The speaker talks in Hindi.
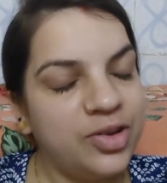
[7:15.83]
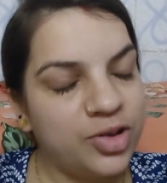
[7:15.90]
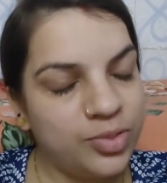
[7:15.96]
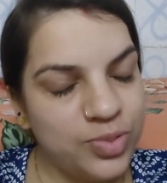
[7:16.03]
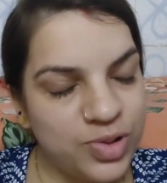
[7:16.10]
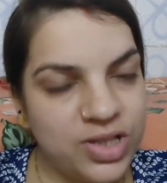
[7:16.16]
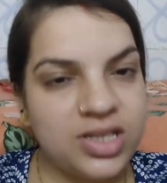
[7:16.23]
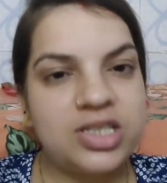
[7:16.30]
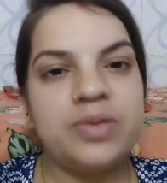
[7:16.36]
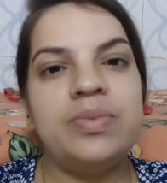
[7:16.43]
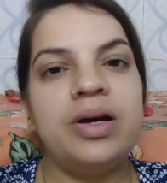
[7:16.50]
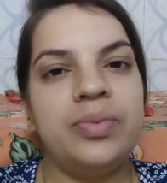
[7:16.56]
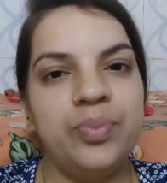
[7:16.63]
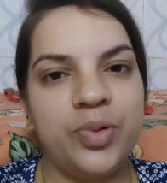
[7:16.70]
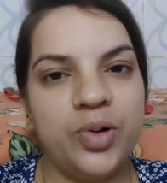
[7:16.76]
तो अब इसका
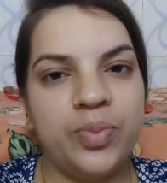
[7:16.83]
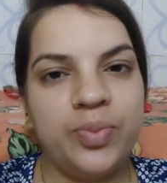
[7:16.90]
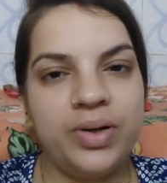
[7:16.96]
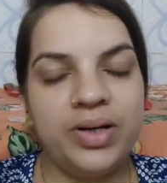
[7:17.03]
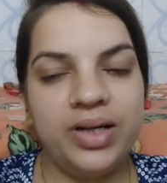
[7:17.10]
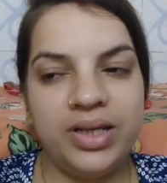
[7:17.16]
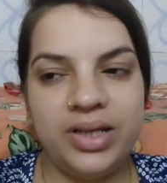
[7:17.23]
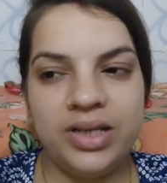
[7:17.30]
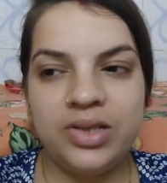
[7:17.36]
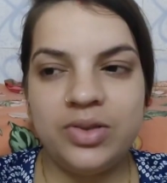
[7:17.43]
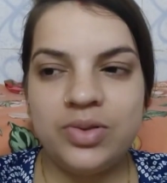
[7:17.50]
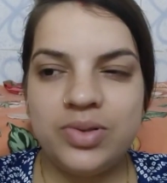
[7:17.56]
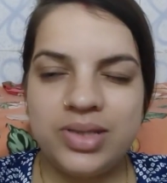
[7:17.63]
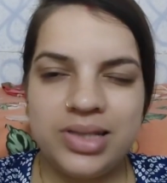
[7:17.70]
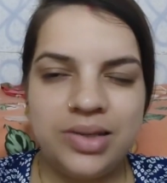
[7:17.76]
सामान प्रॉपर नहीं है
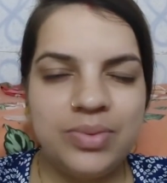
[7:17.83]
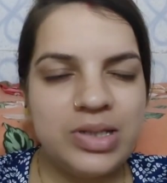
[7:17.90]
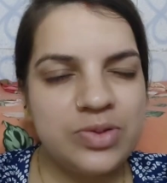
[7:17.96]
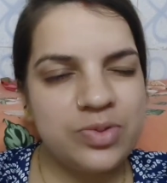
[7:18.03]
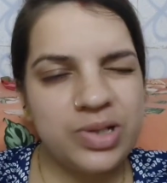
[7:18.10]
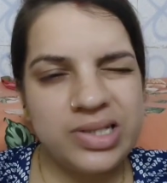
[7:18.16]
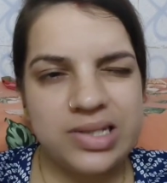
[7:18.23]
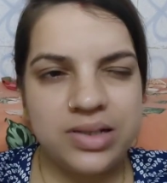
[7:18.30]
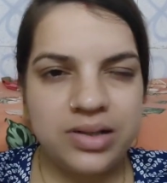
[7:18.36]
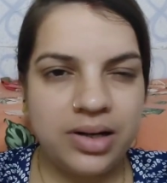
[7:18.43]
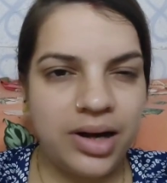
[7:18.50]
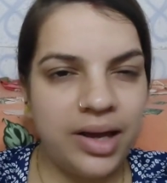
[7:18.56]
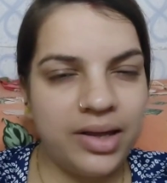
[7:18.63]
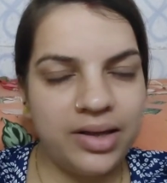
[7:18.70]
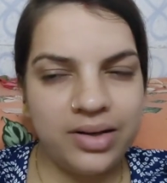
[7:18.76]
तो इसलिए बस वो ऐसी
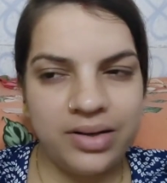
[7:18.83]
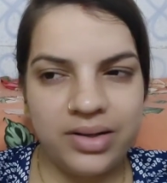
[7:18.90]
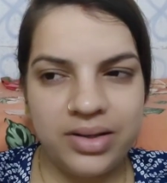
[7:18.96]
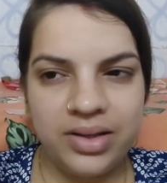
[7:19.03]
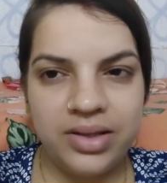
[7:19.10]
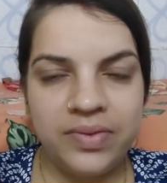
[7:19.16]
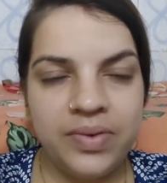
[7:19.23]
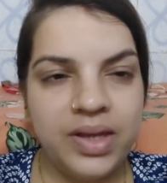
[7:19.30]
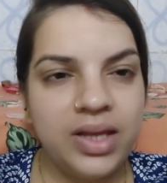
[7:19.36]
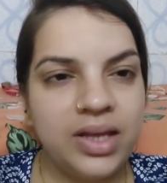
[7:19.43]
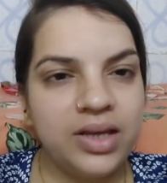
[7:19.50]
ट्राई कर रही थी